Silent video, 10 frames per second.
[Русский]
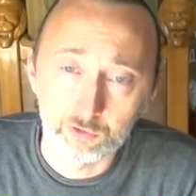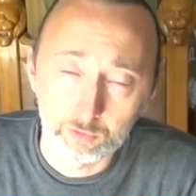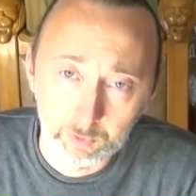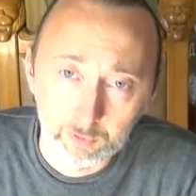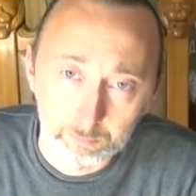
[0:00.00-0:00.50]

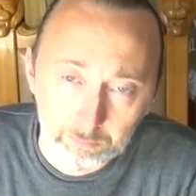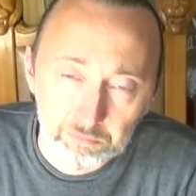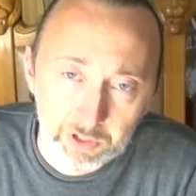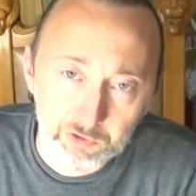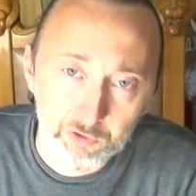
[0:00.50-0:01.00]
чтобы
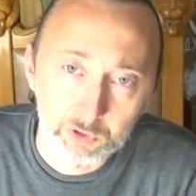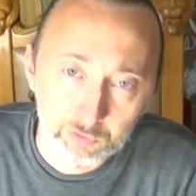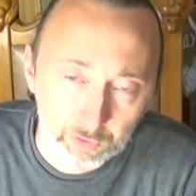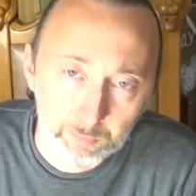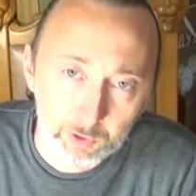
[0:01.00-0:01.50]
даже
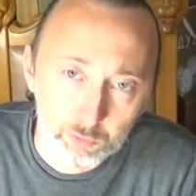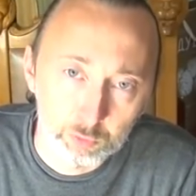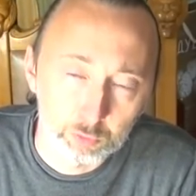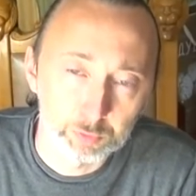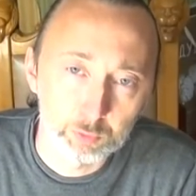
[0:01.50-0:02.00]
информацию
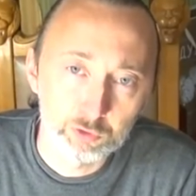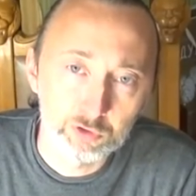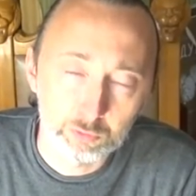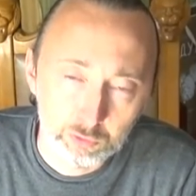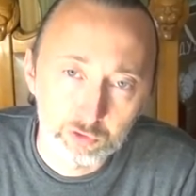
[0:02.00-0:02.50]
эту
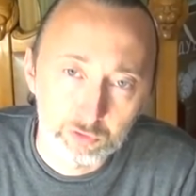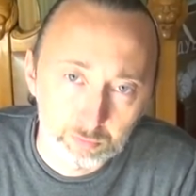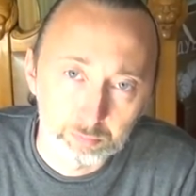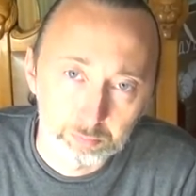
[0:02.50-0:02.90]
получить и уже